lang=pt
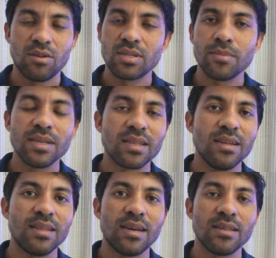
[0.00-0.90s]
A nossa
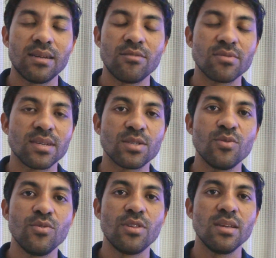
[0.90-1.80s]
mentalidade ela não está
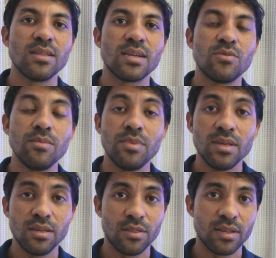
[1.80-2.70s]
sujeita a um
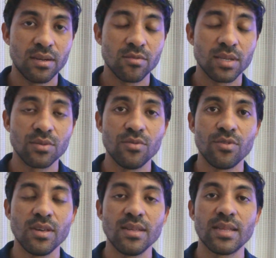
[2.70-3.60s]
ambiente, ela não está
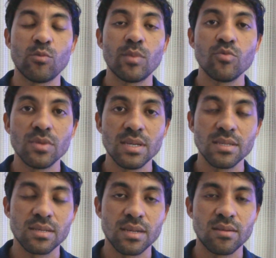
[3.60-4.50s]
sujeita a uma
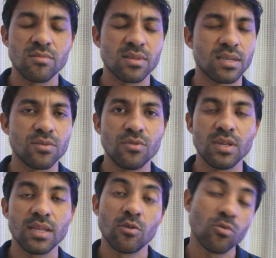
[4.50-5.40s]
mudança, ela não está
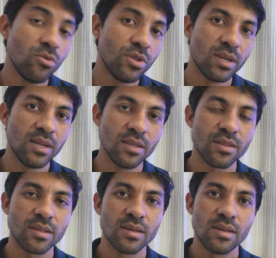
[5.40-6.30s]
sujeita a um
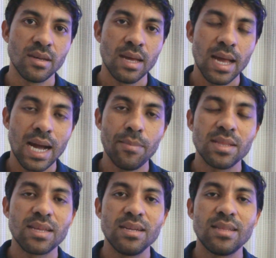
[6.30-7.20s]
continente. A
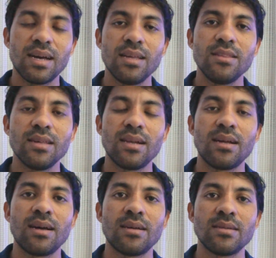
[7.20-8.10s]
mentalidade
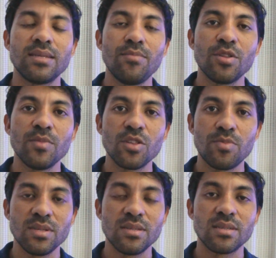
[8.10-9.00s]
ela simplesmente
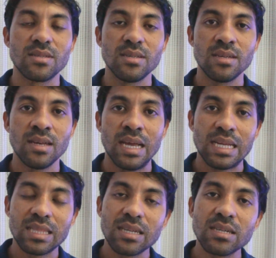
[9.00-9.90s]
precisa
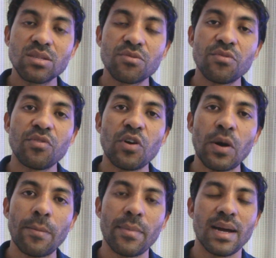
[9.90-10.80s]
ser
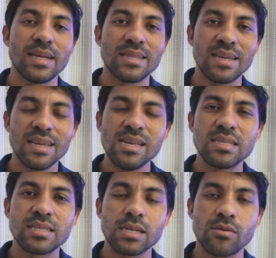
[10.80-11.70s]
transformada,
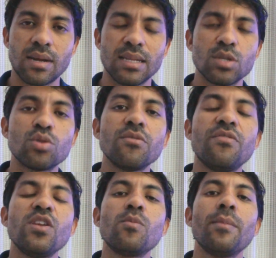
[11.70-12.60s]
restaurada,
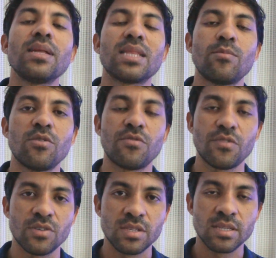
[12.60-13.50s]
sofrer uma
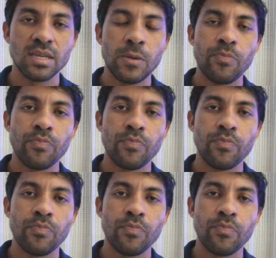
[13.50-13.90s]
metamorfose